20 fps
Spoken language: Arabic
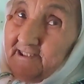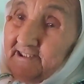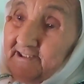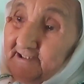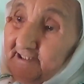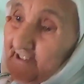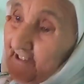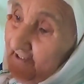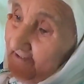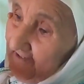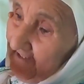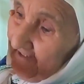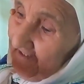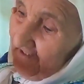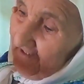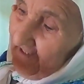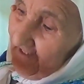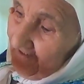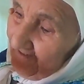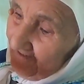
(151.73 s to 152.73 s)
اللي
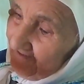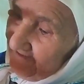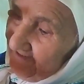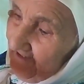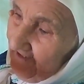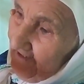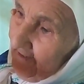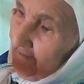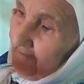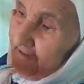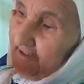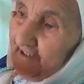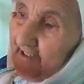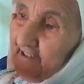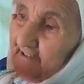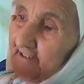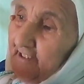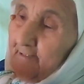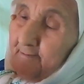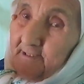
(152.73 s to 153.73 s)
العذاب لا الزطار يبدا
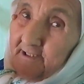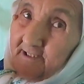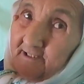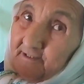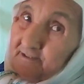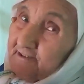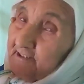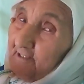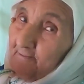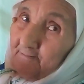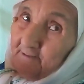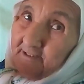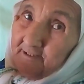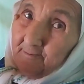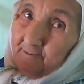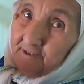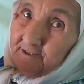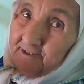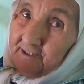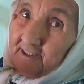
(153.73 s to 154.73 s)
العذاب صافي
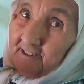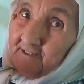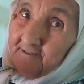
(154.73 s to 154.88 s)
يبدا